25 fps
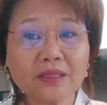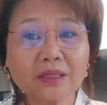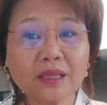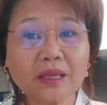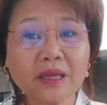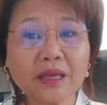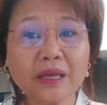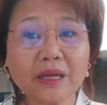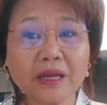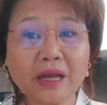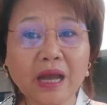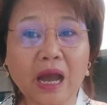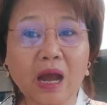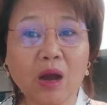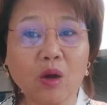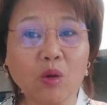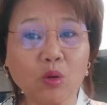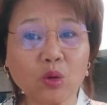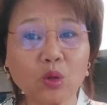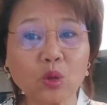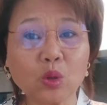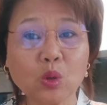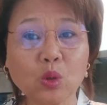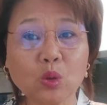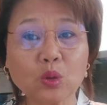ที่เขา
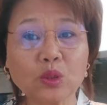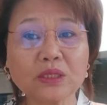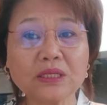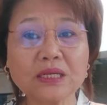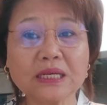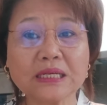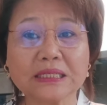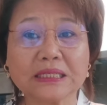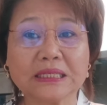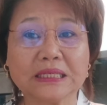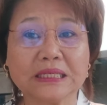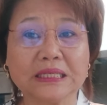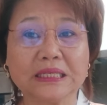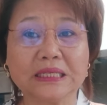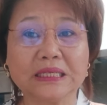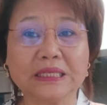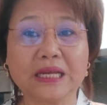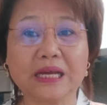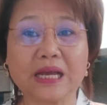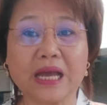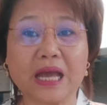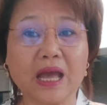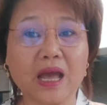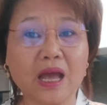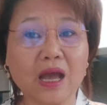รู้เรื่องนี้
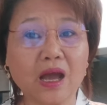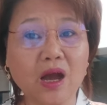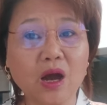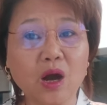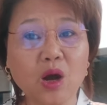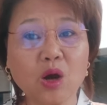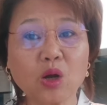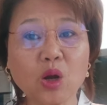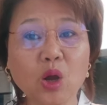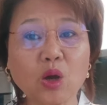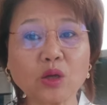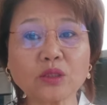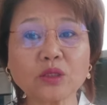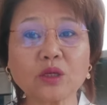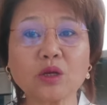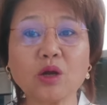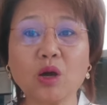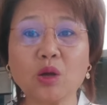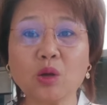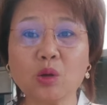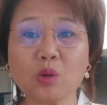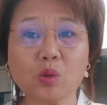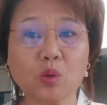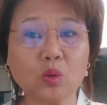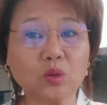นะคะ รถก็
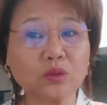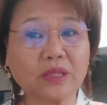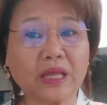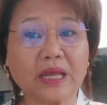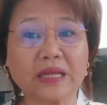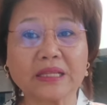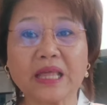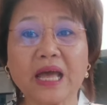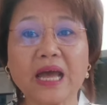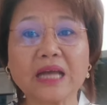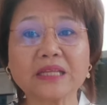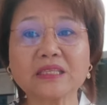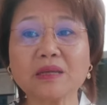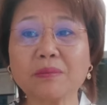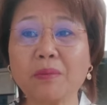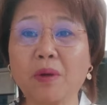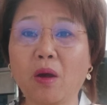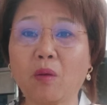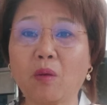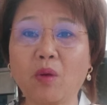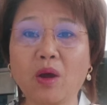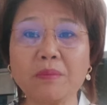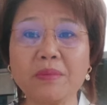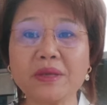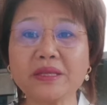หรูแต่ถ้าจะบอ
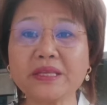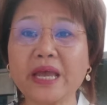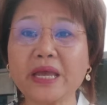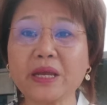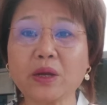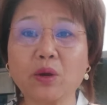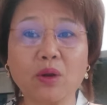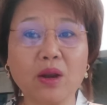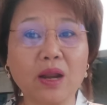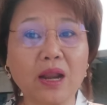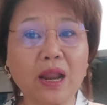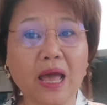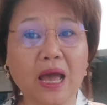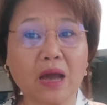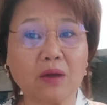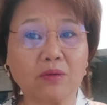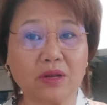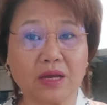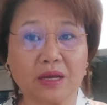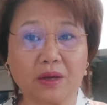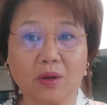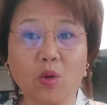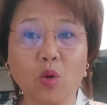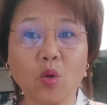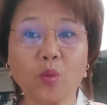กว่าไม่ใช่คนลาว
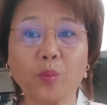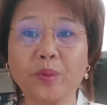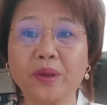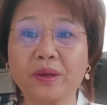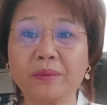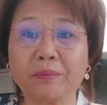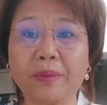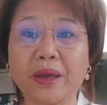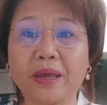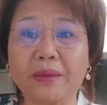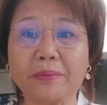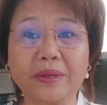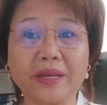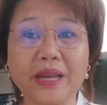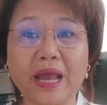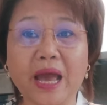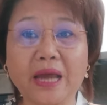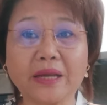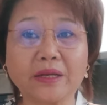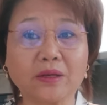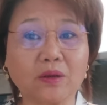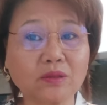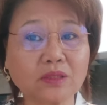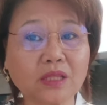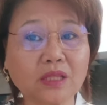นะคงเป็นไปไม่ได้
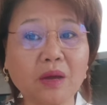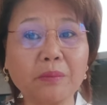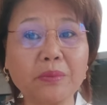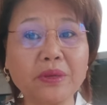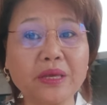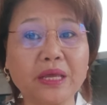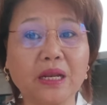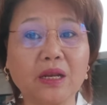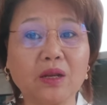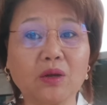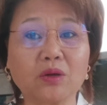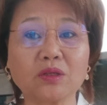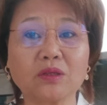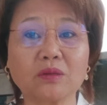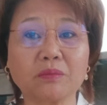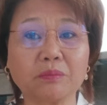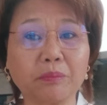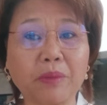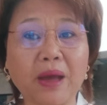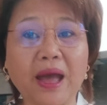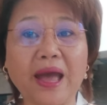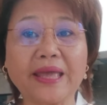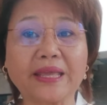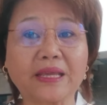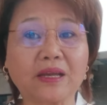เนาะทะเบียนรถ
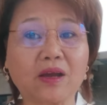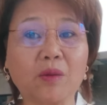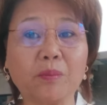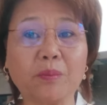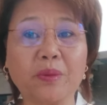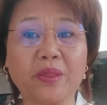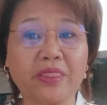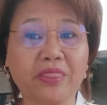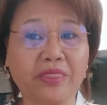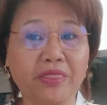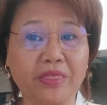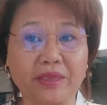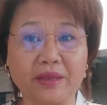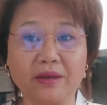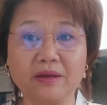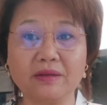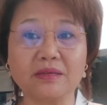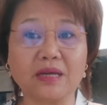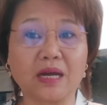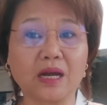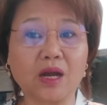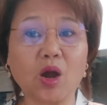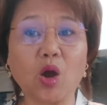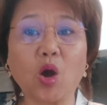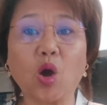ป้ายก็เป็นสีเหลื
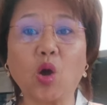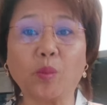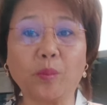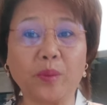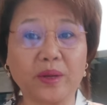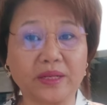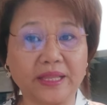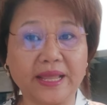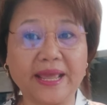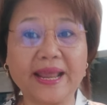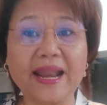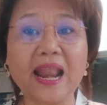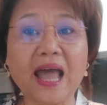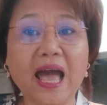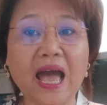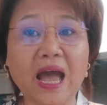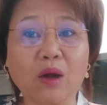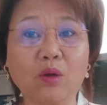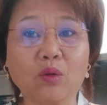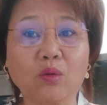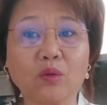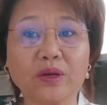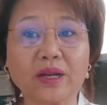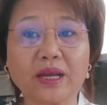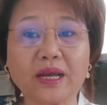องของประเทศลาว
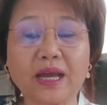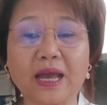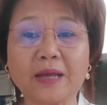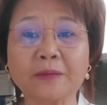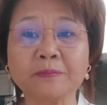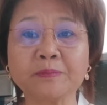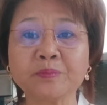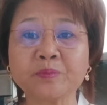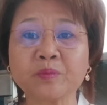นะคะ